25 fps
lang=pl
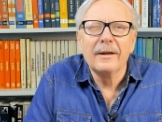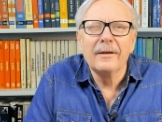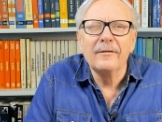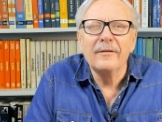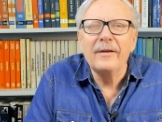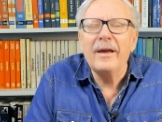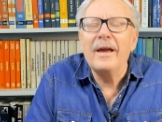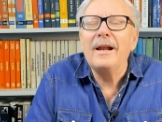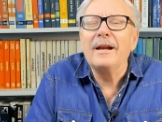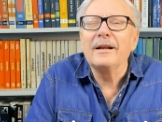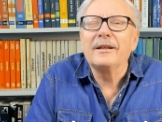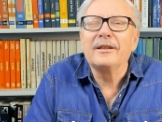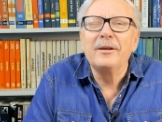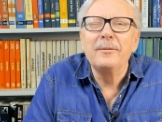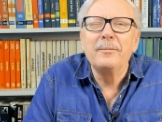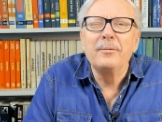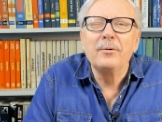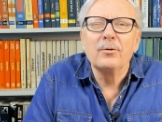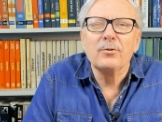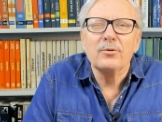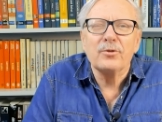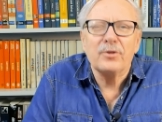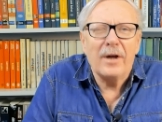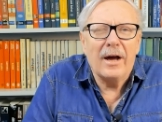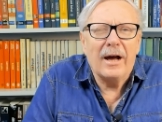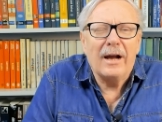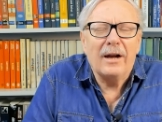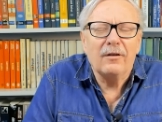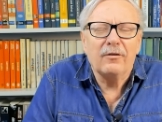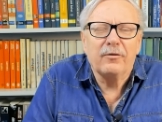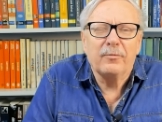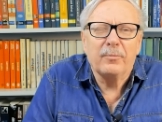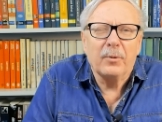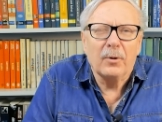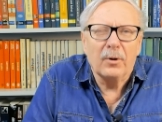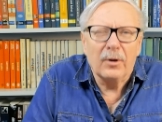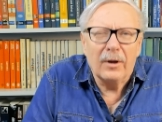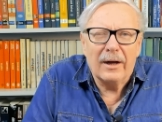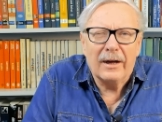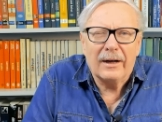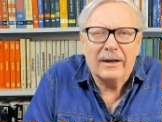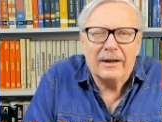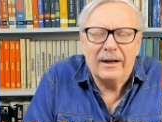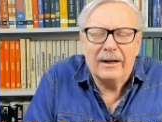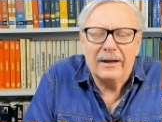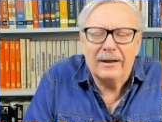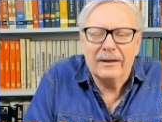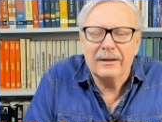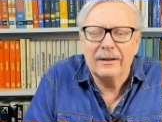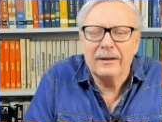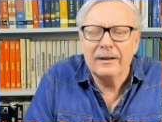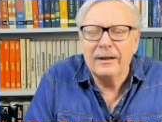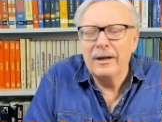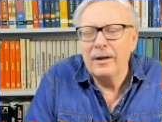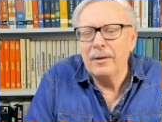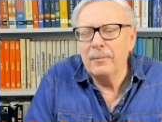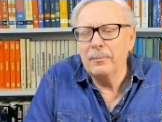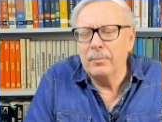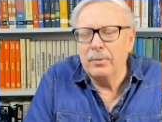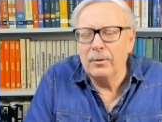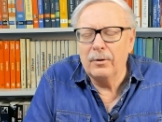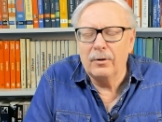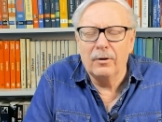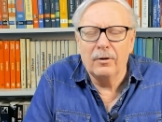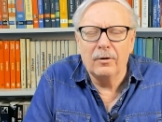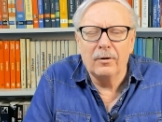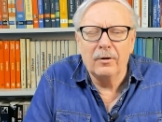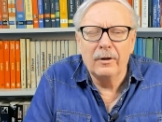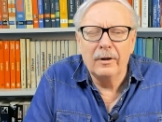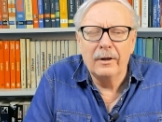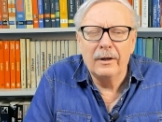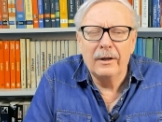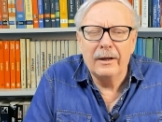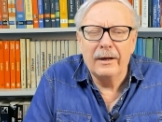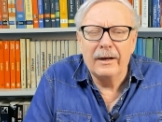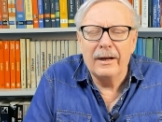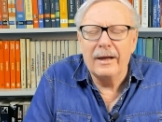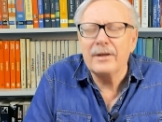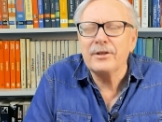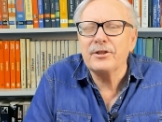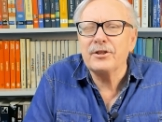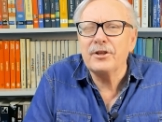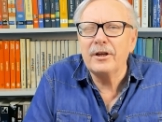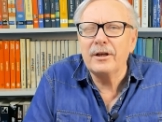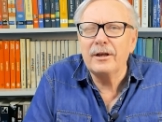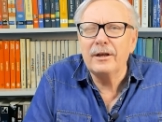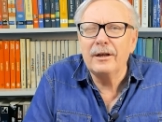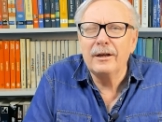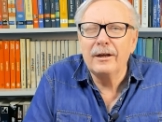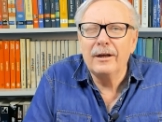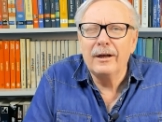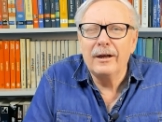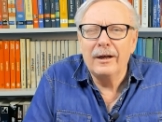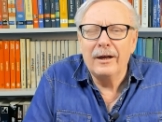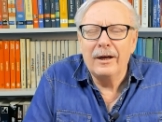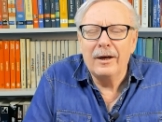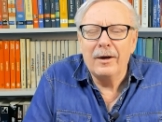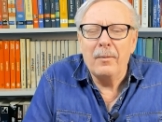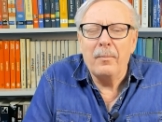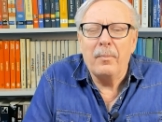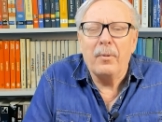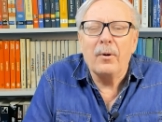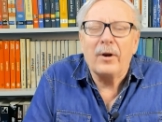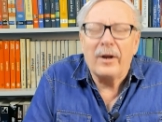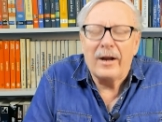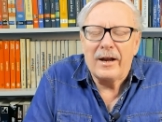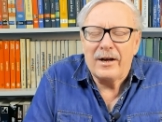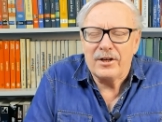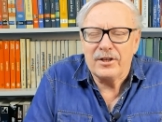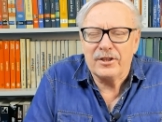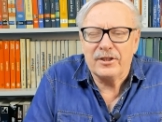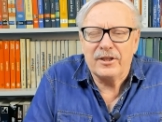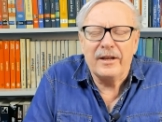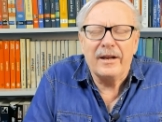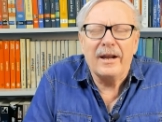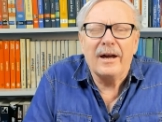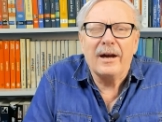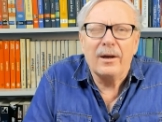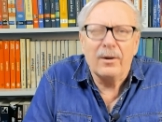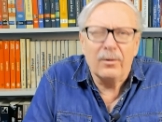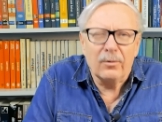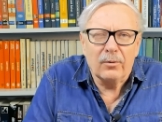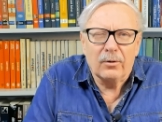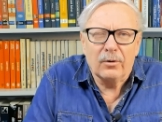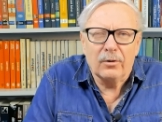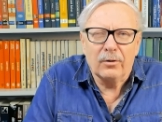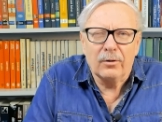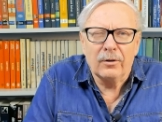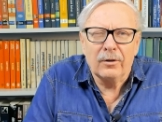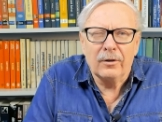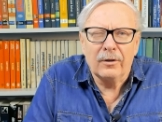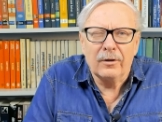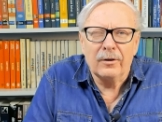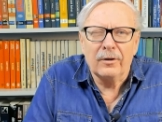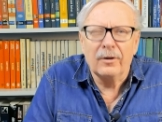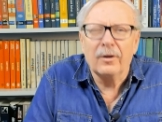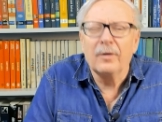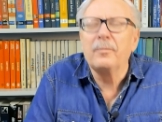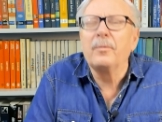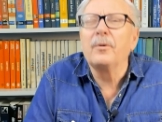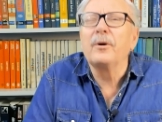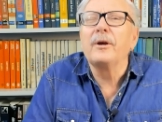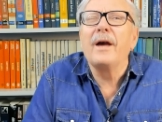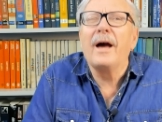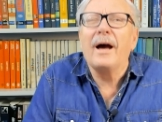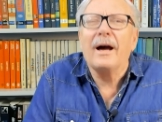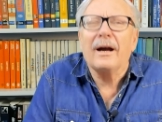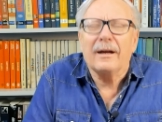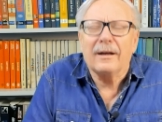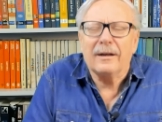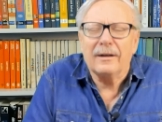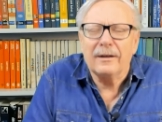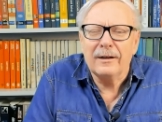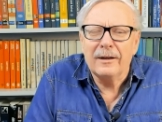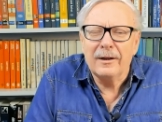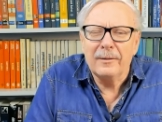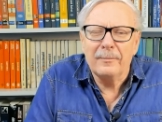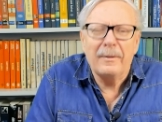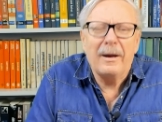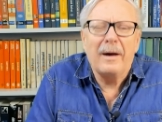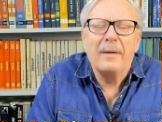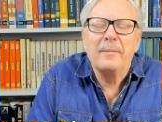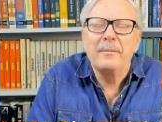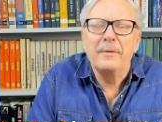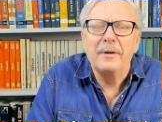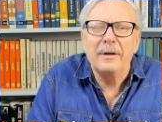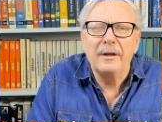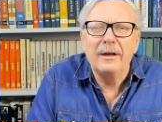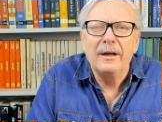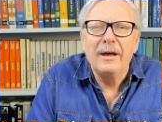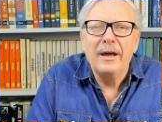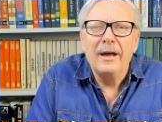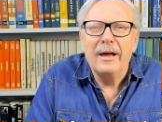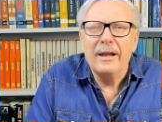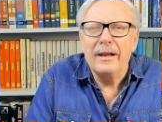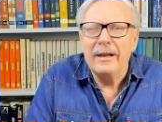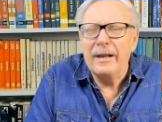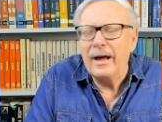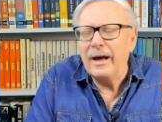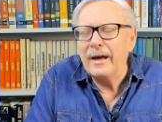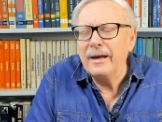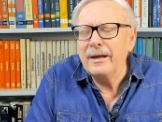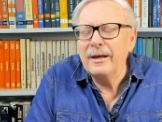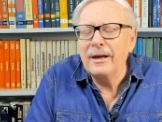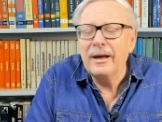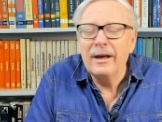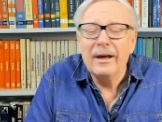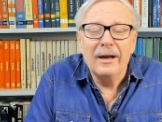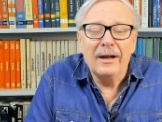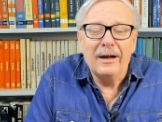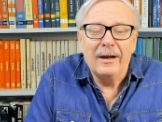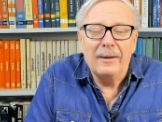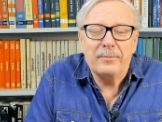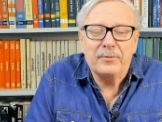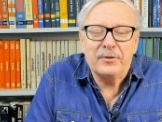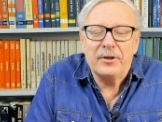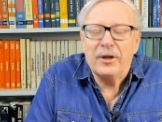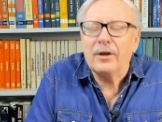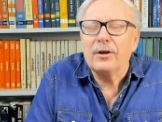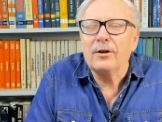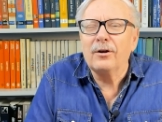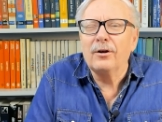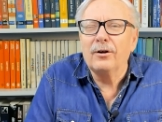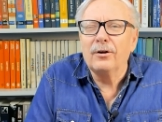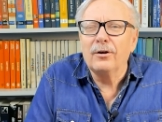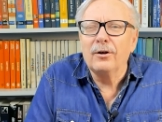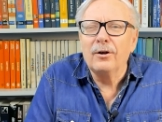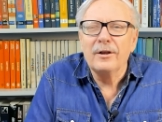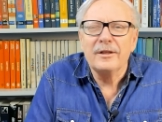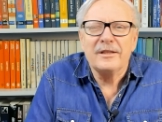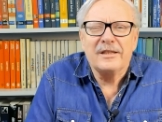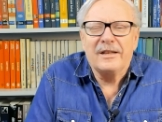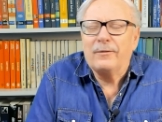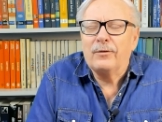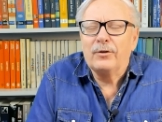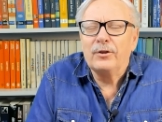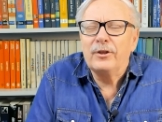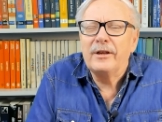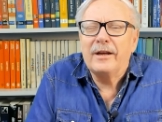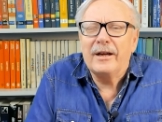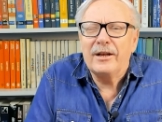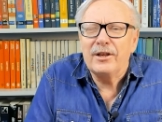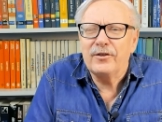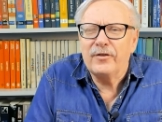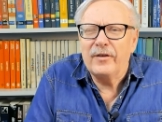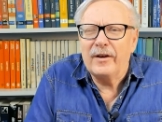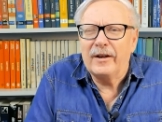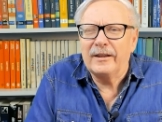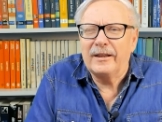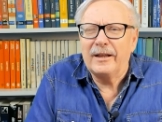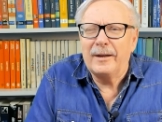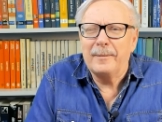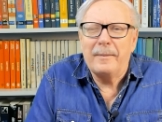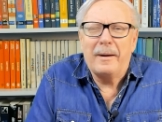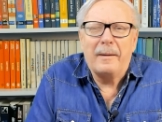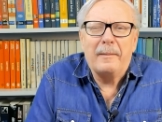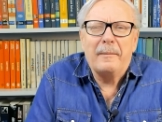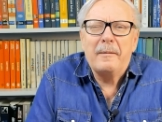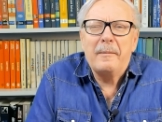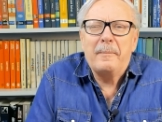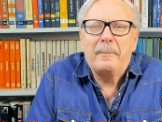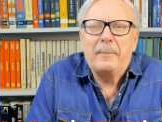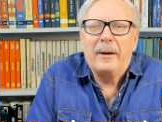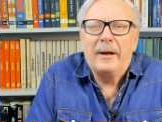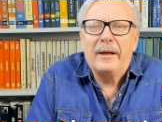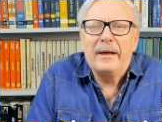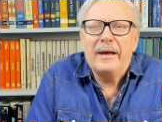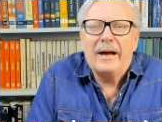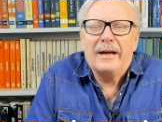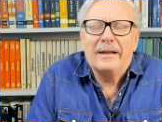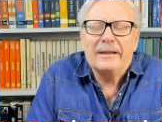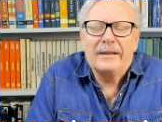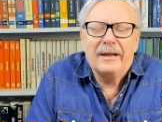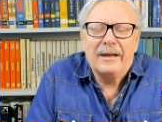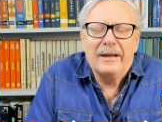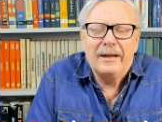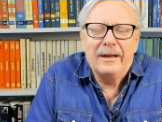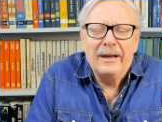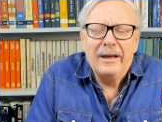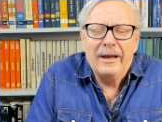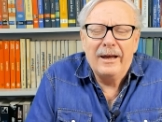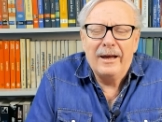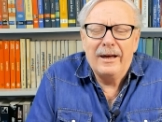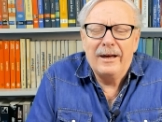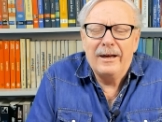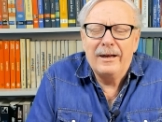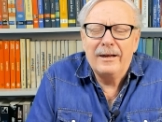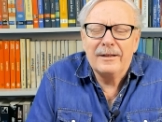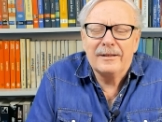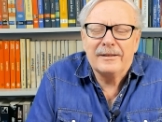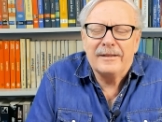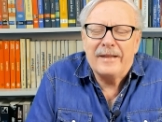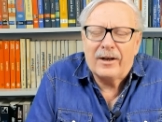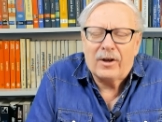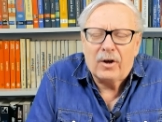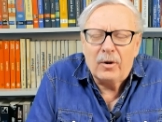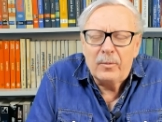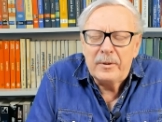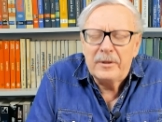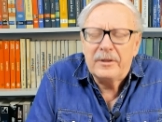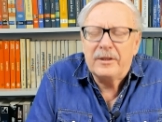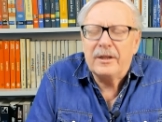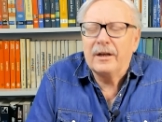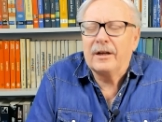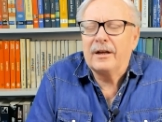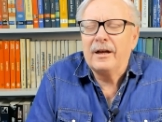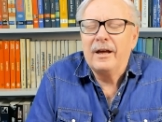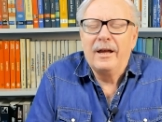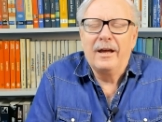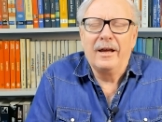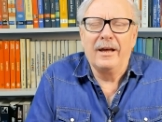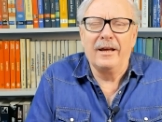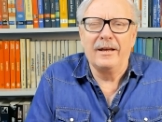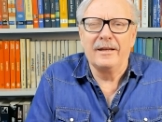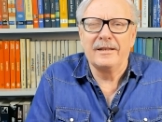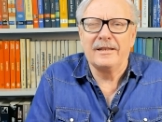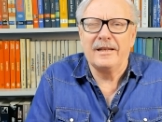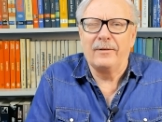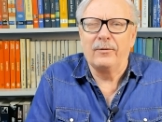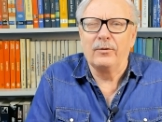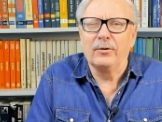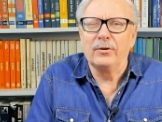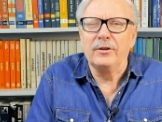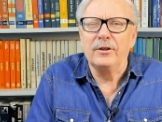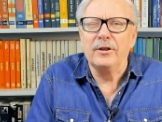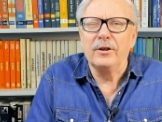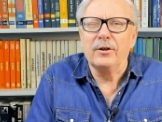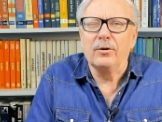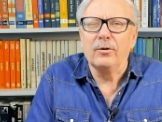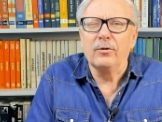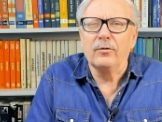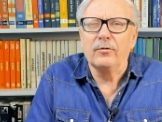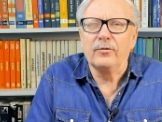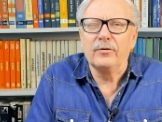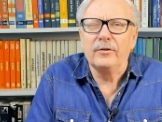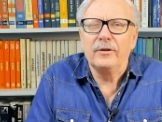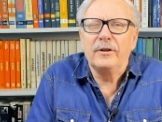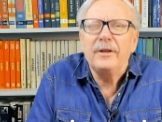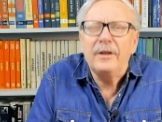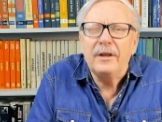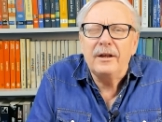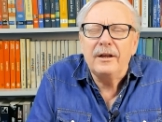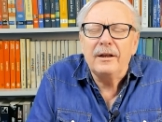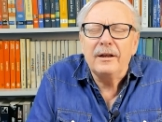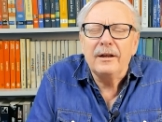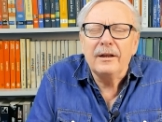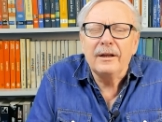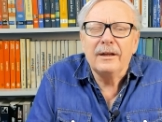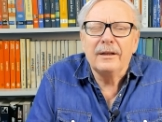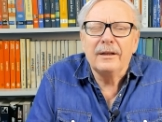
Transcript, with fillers: Wielki był żal w Polakach po naszej porażce na euro. No bo jak? Mamy najlepszego zawodnika świata, mamy plejadę e, znakomitych e, zawodników i